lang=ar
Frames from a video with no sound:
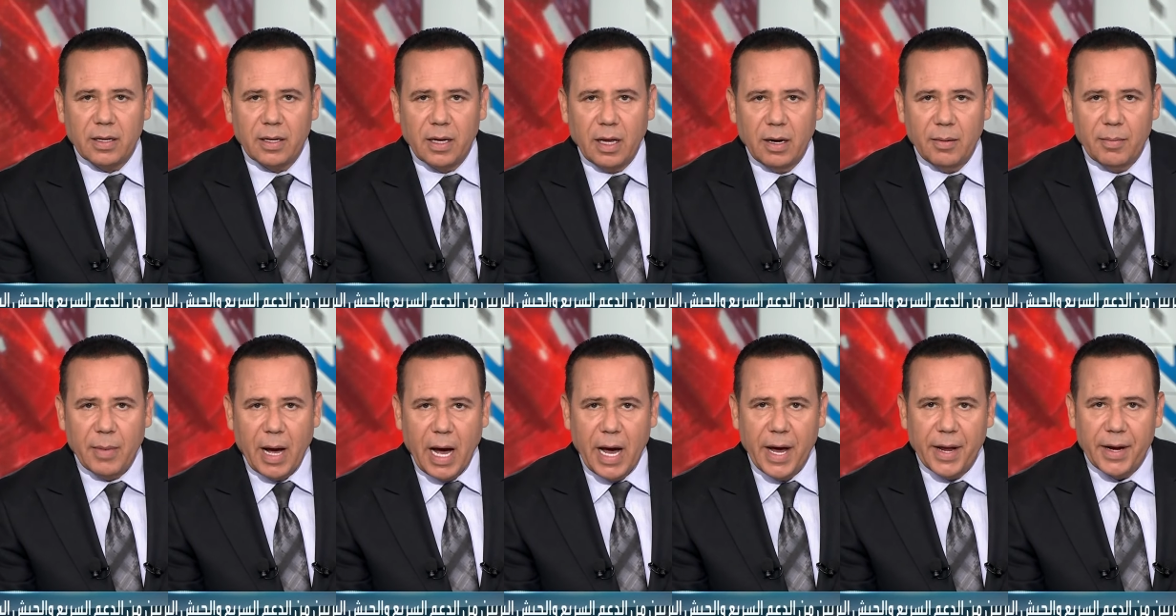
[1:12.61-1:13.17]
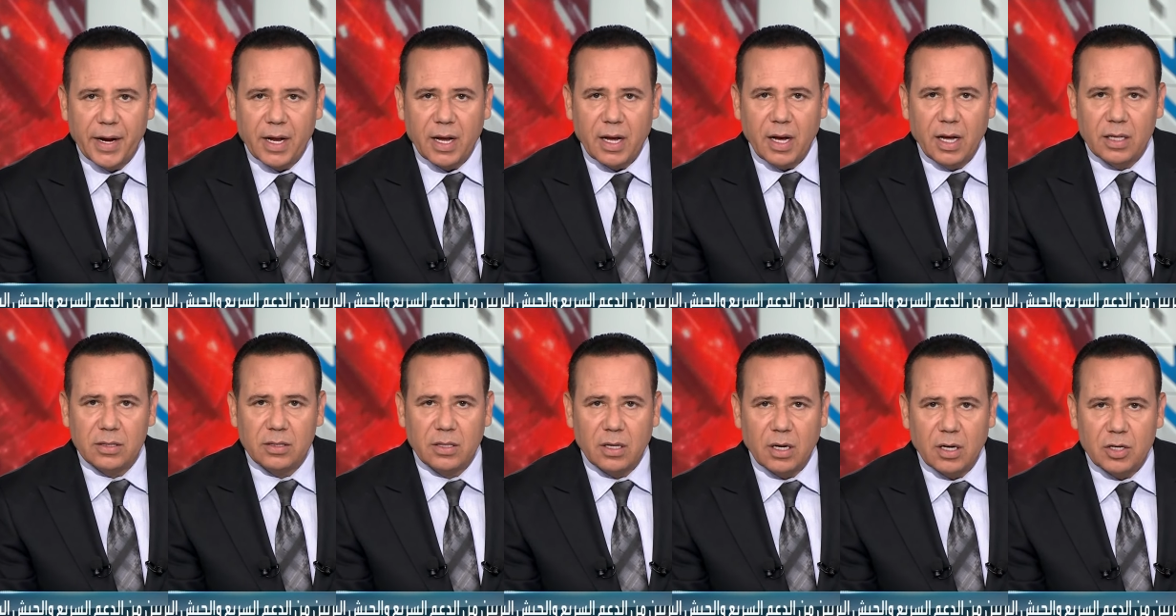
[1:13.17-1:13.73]
المعارك
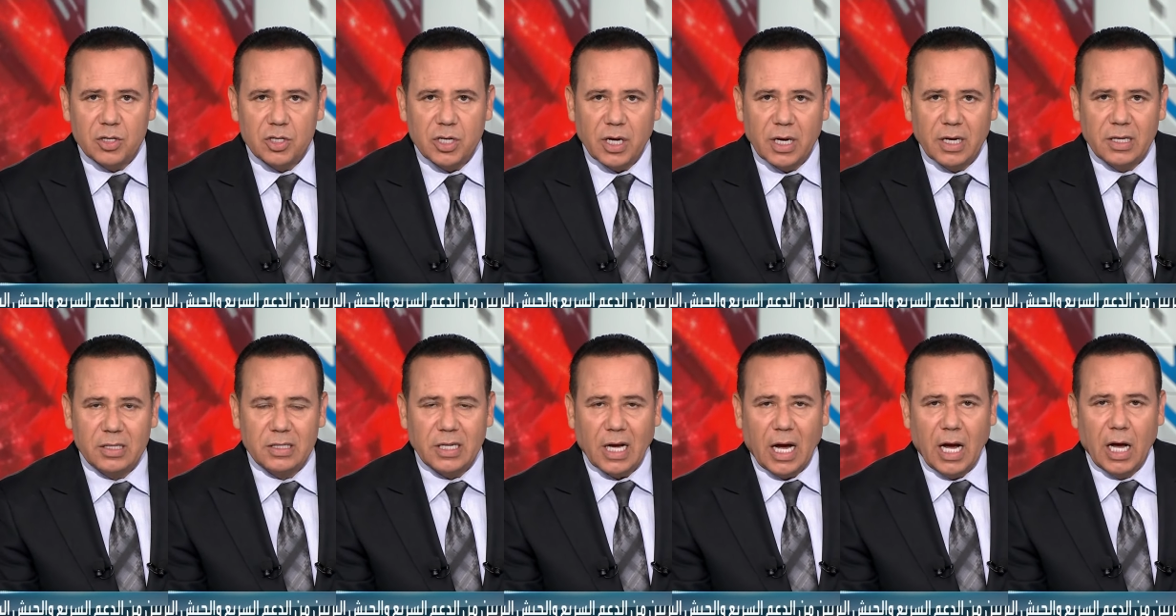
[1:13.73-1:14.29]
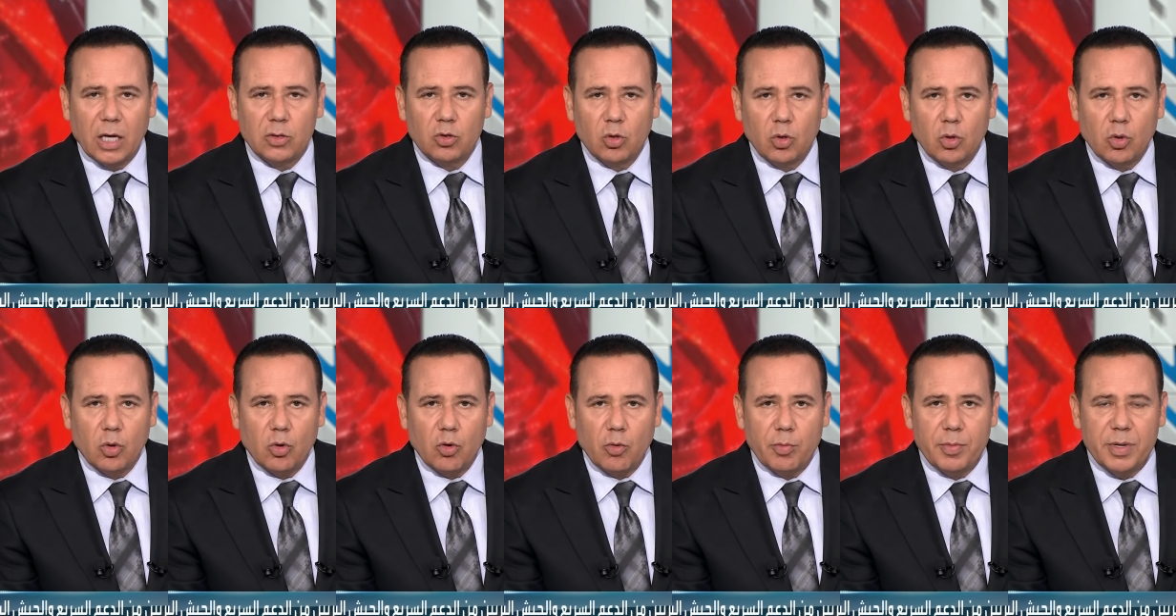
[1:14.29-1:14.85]
أدرج الاتحاد
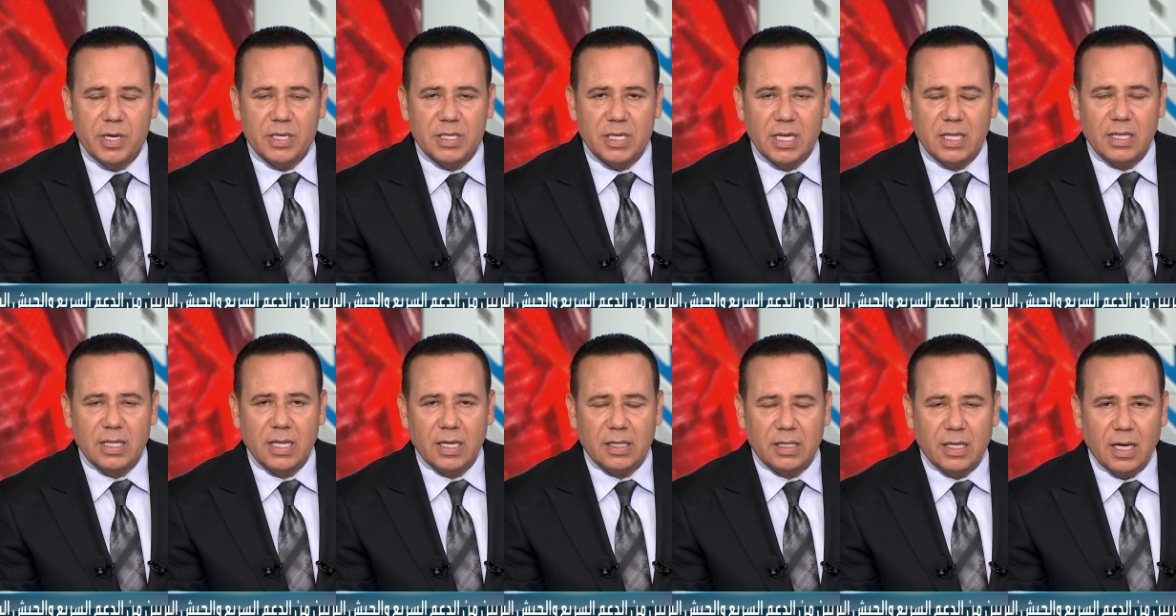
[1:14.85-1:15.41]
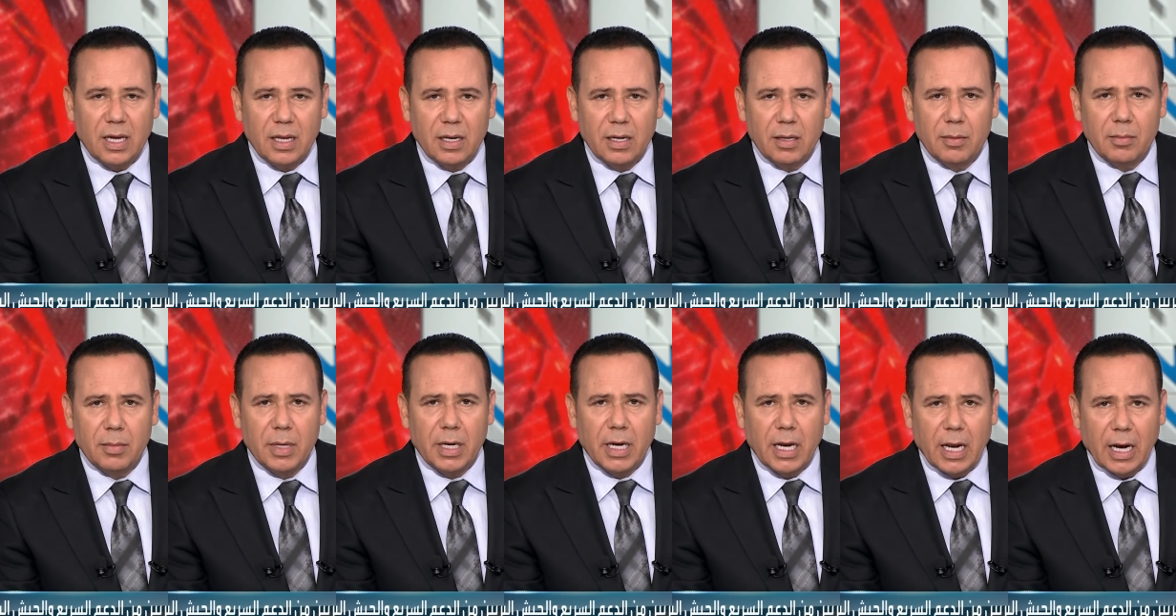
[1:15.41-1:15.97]
الأوروبي ستة
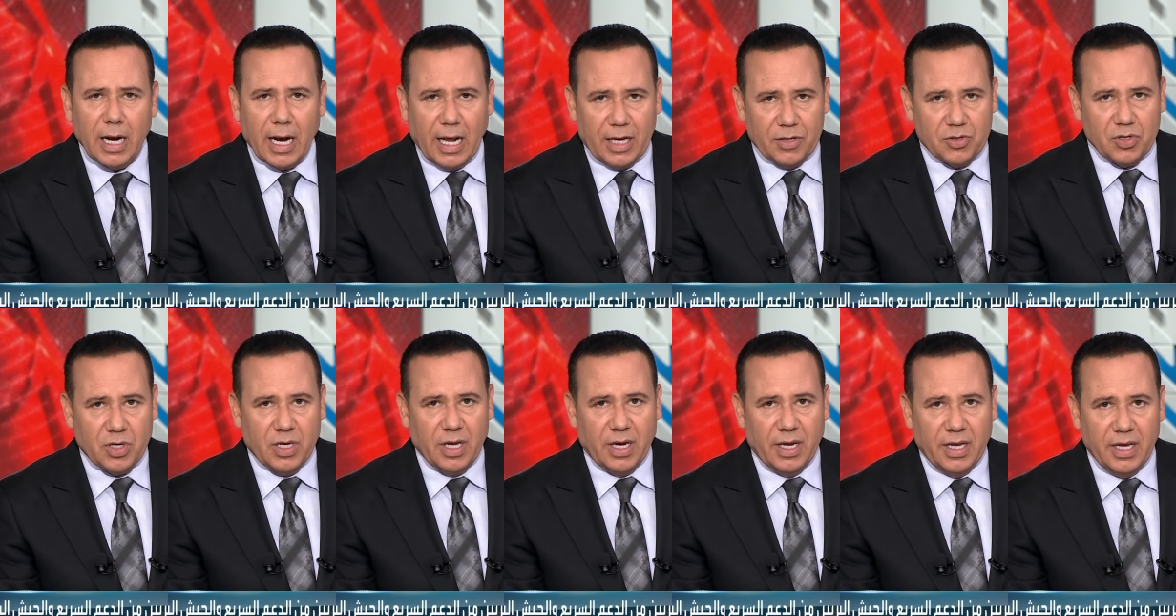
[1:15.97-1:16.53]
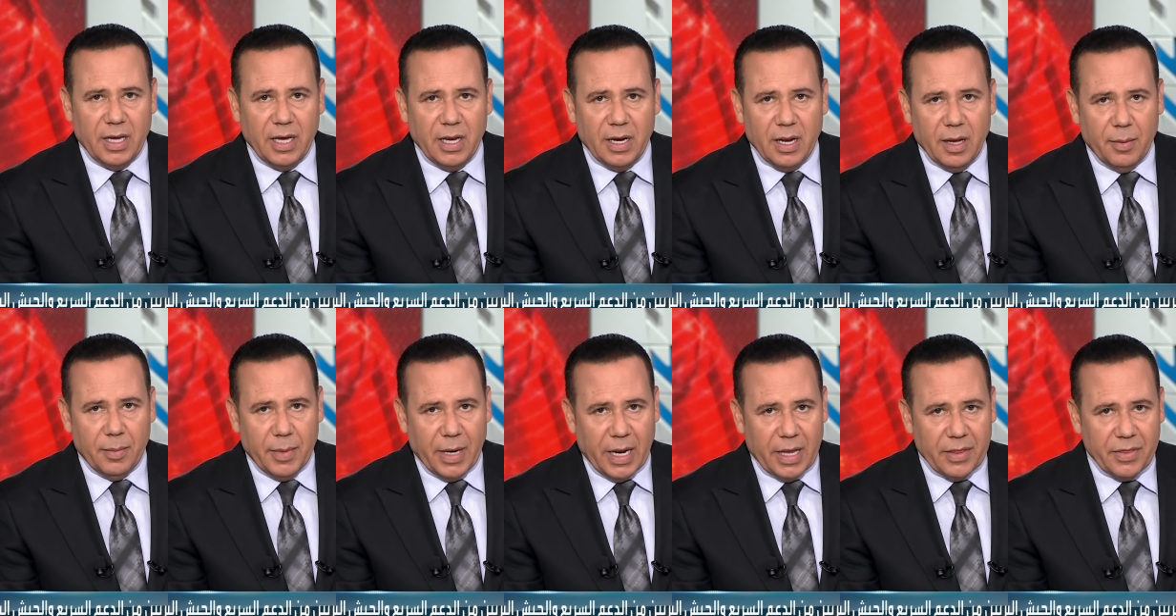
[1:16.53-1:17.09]
من
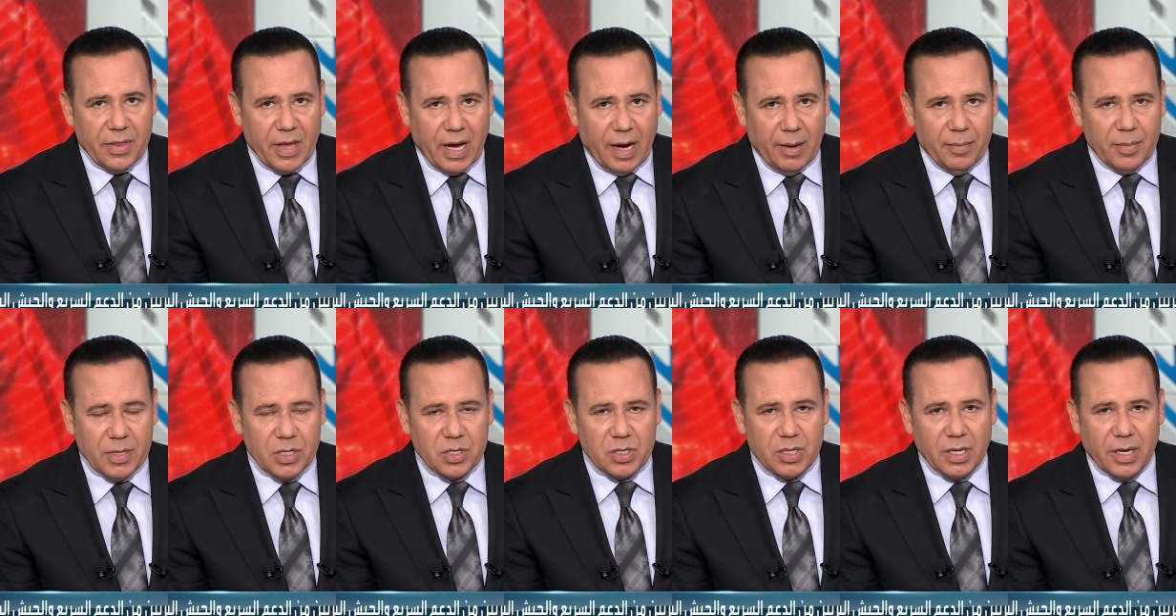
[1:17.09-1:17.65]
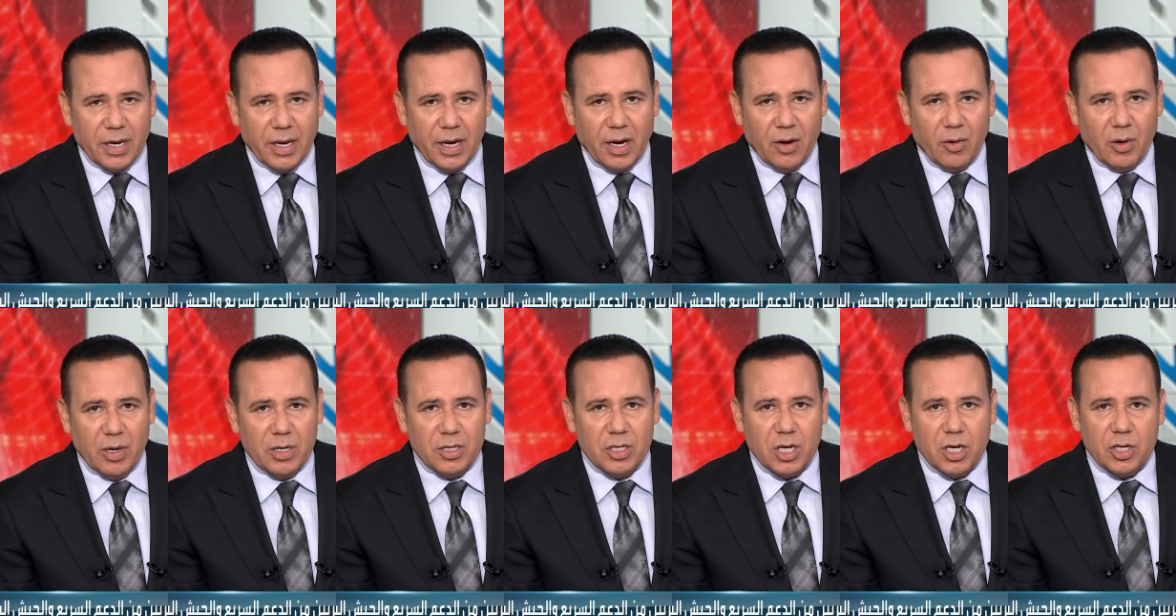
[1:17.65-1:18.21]
العسكريين من الدعم السريع
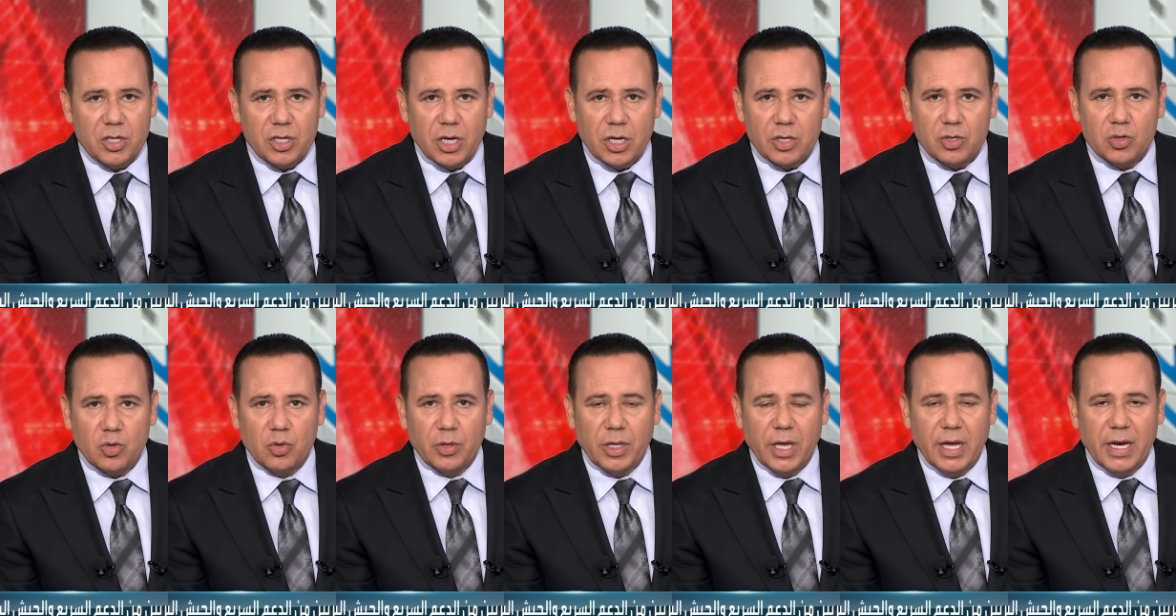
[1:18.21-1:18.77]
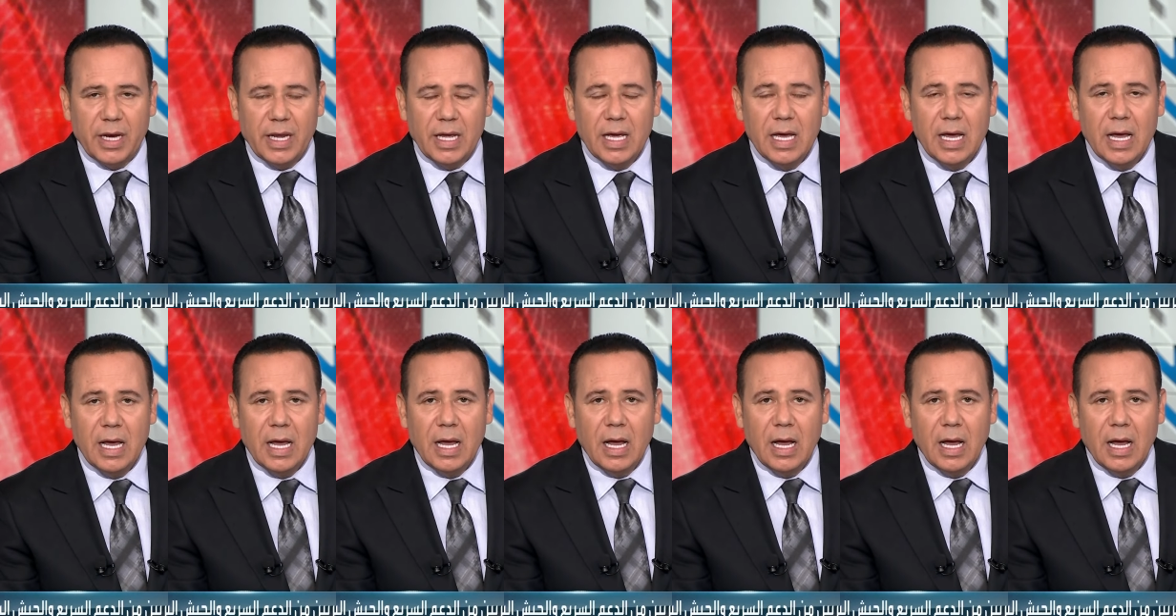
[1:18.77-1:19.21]
والجيش السوداني